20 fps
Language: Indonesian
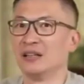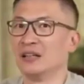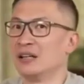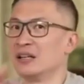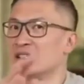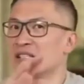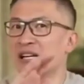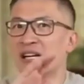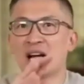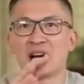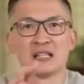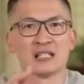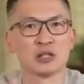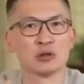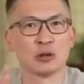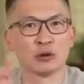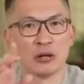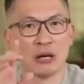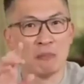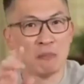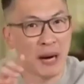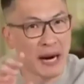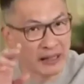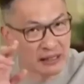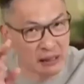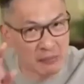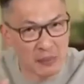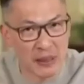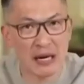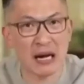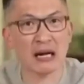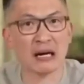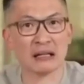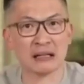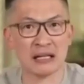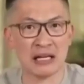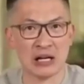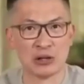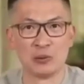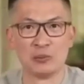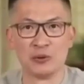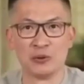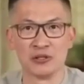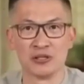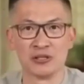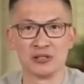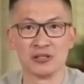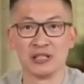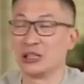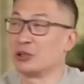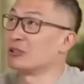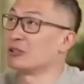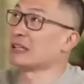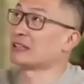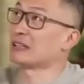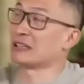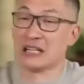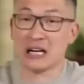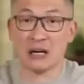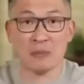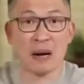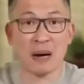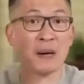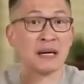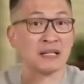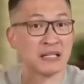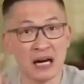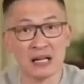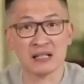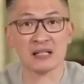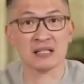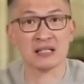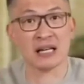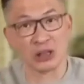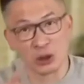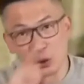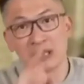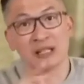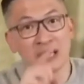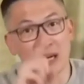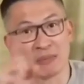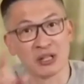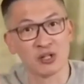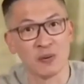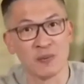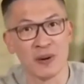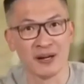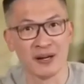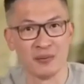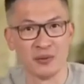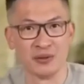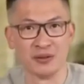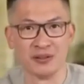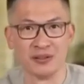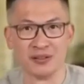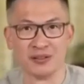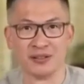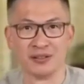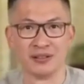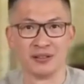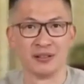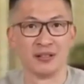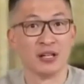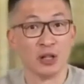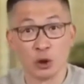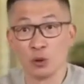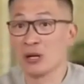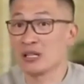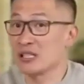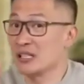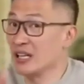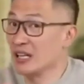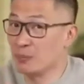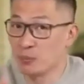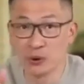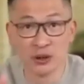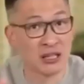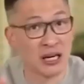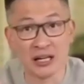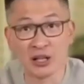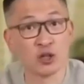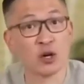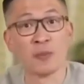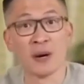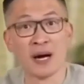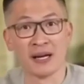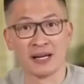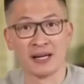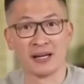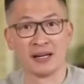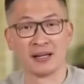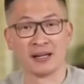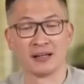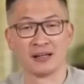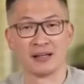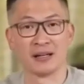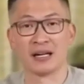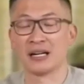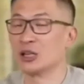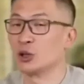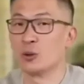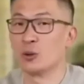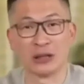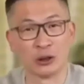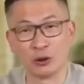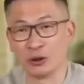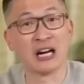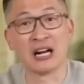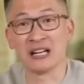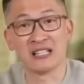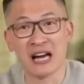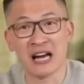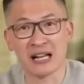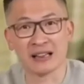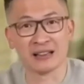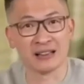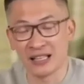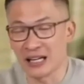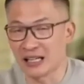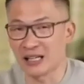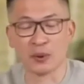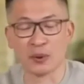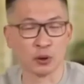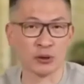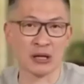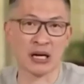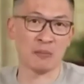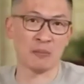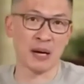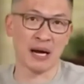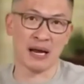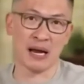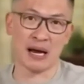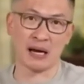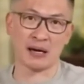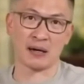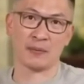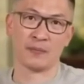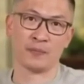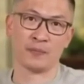Segala sesuatu yang baik dan benar, kata Yakobus, itu datangnya dari Bapak. Jangan sesat, Tuhan tidak mencobaimu. Tuhan sendiri pun tidak dicobai. Karena Tuhan itu tidak jahat, tidak ada pertukaran bayangan.